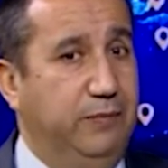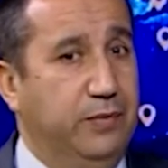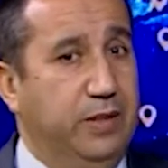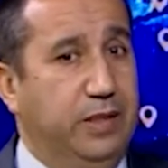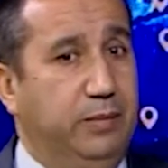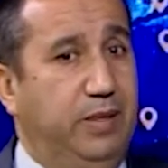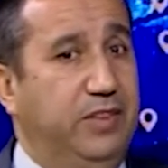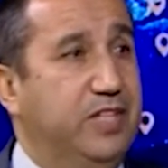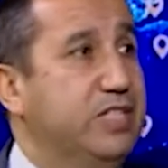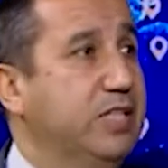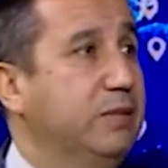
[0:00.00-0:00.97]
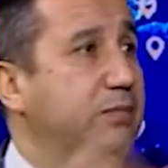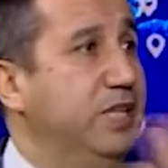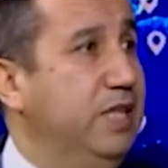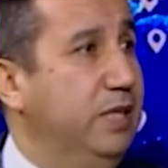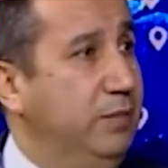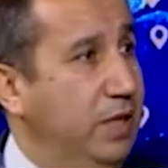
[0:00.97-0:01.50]
طبعا تصدير
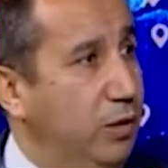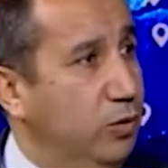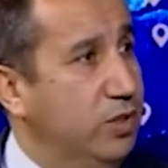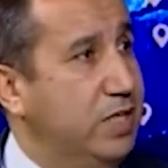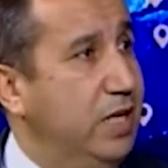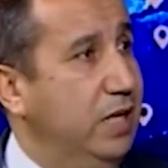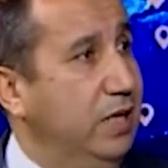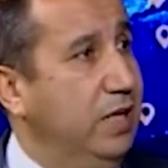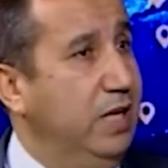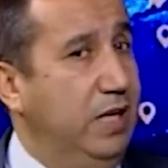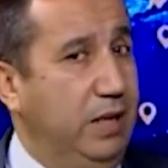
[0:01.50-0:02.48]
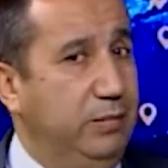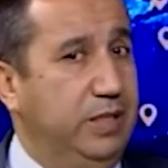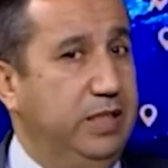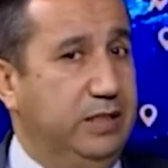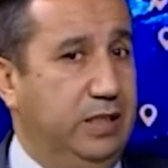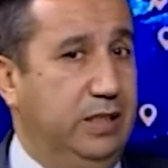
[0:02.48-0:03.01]
مثل ما هو سهل
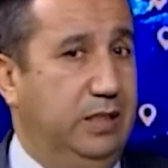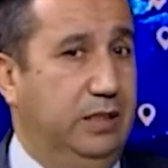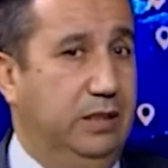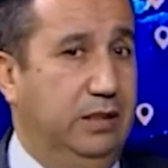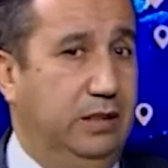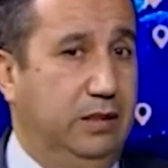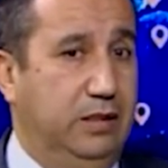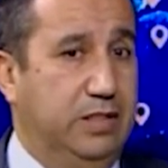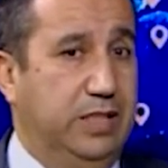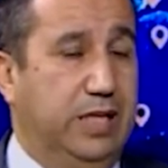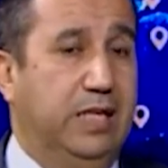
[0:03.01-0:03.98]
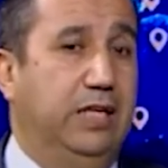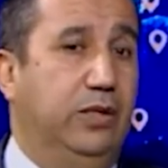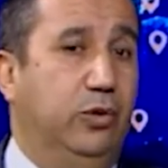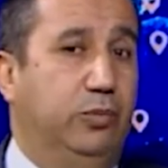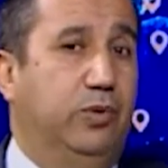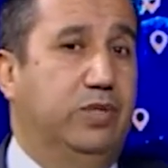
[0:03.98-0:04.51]
عمليه الاستيراد
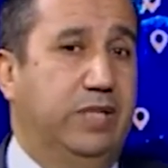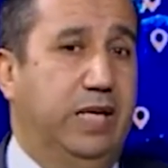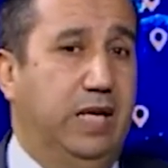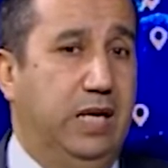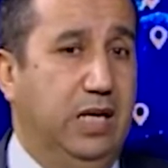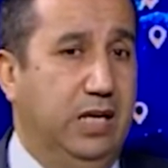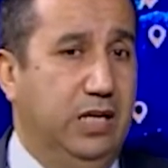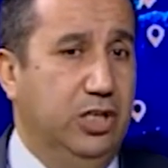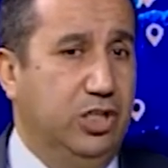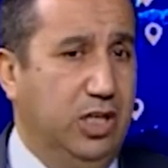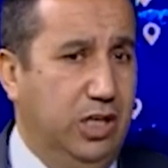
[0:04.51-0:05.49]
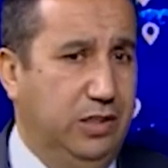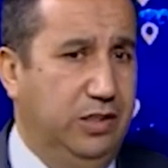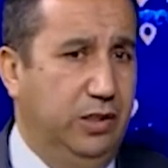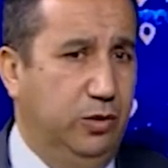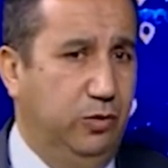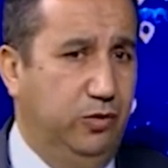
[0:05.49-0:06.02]
لانه بكل صراحه شاهدنا
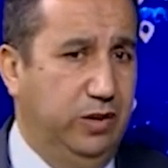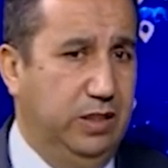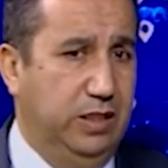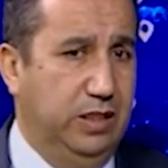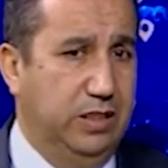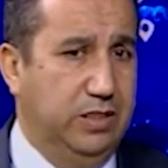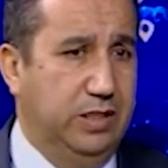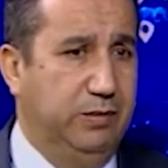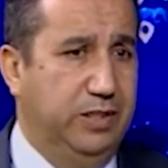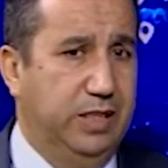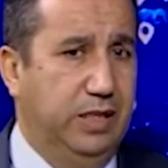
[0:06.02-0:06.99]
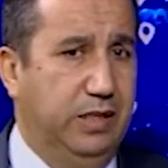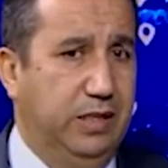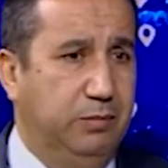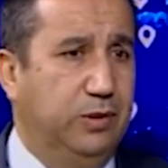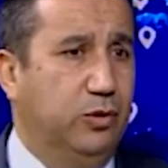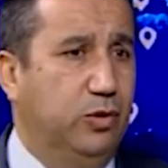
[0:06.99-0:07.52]
انه في الجزائر مثلا
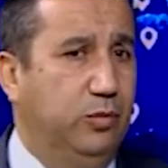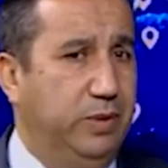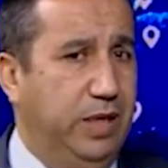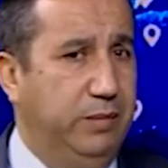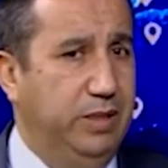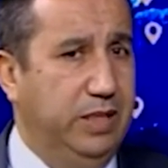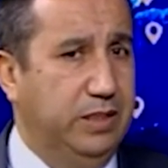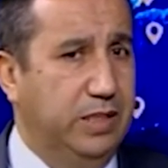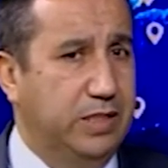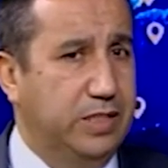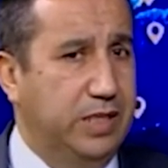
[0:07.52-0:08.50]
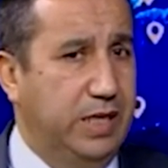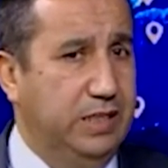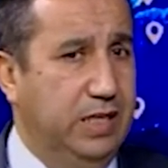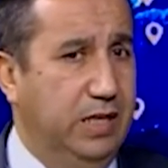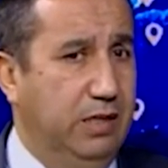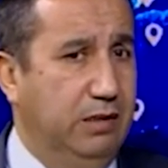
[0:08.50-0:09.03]
لما تقوم بعمليه الاستيراد
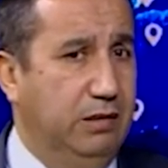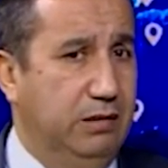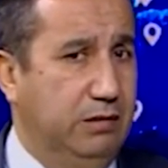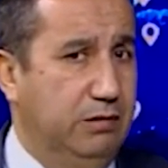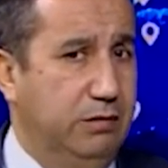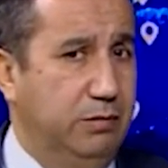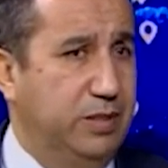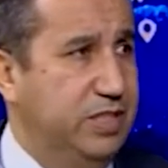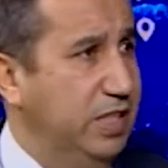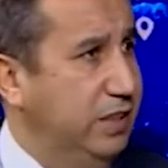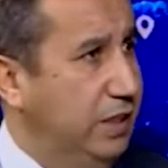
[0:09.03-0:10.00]
آه بسيطه